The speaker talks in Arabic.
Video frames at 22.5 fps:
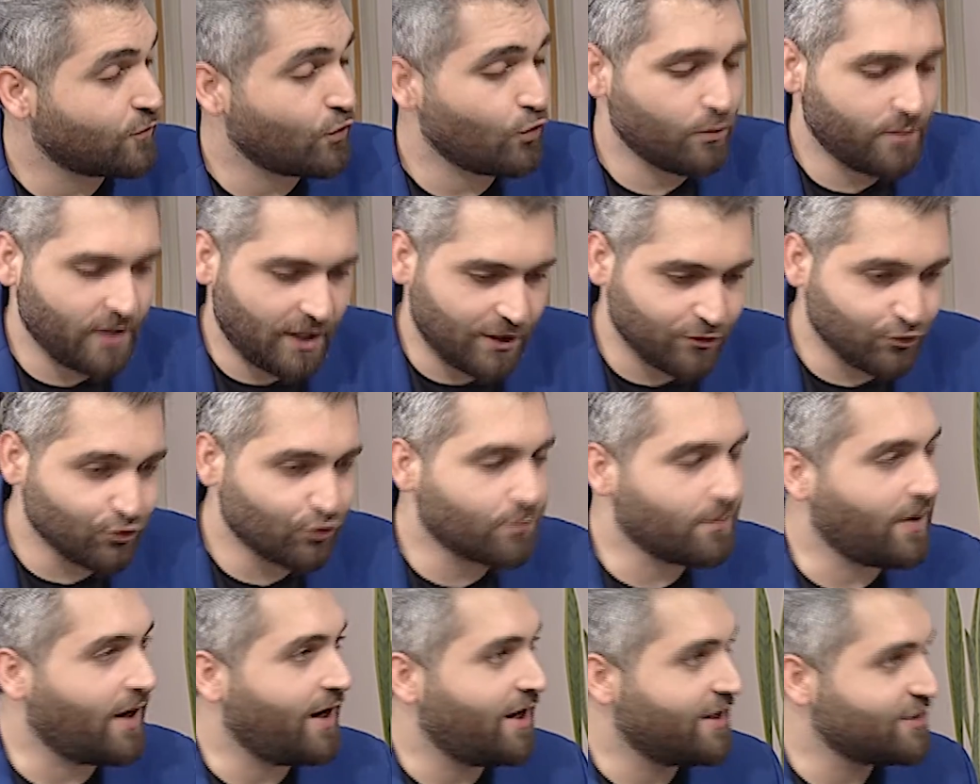وبيعطوك
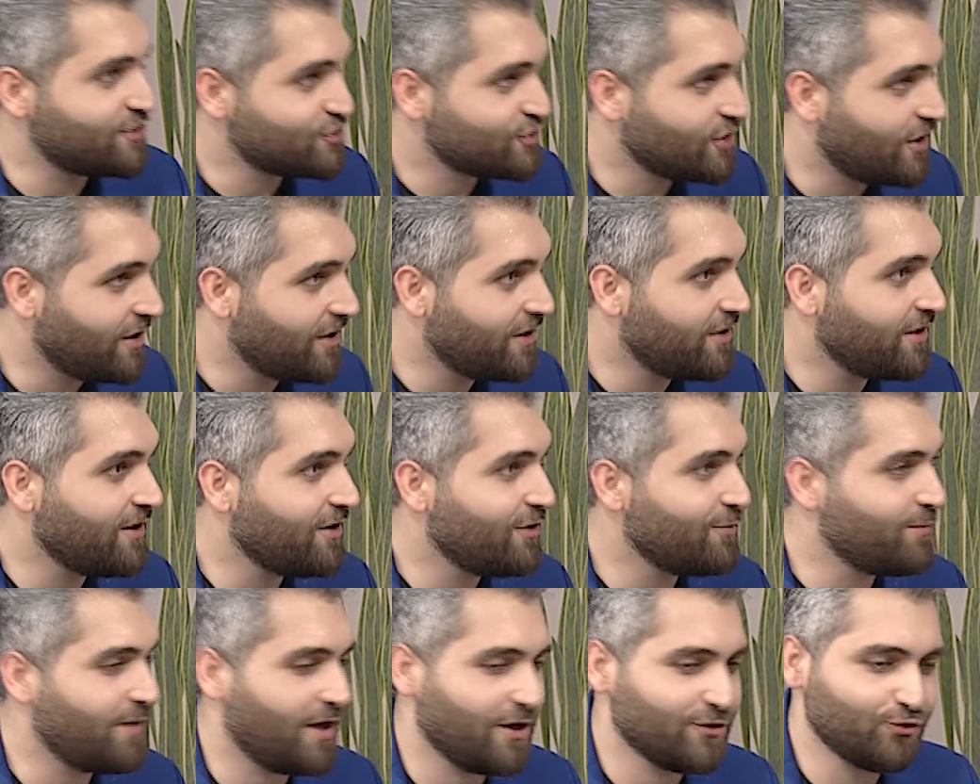معاش
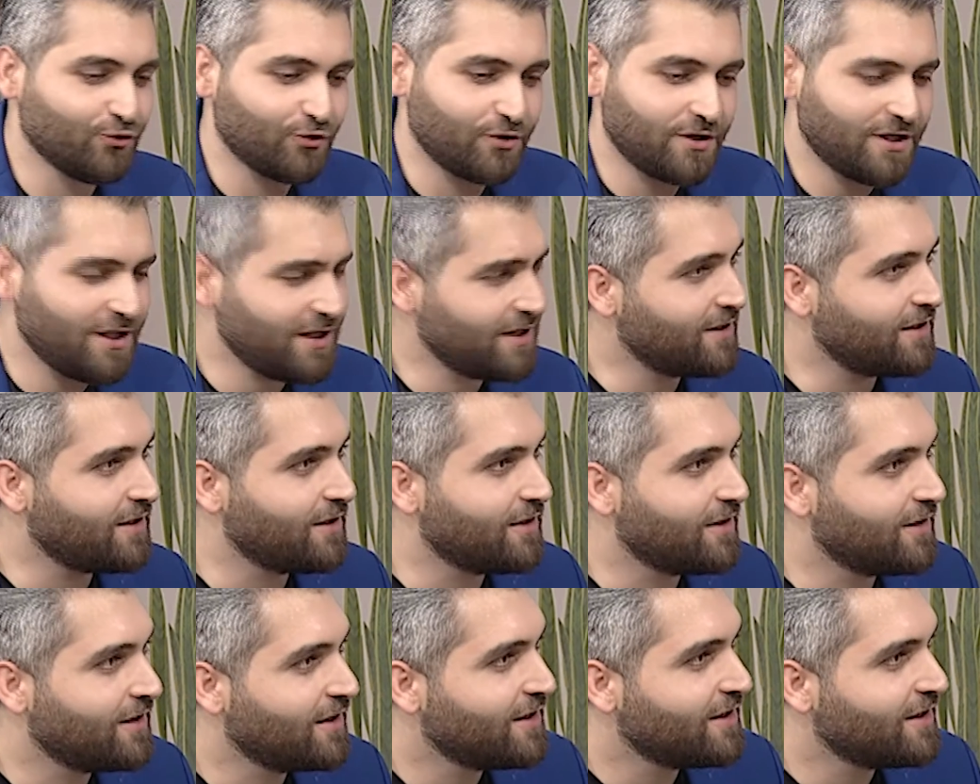شهري بيعطوك كل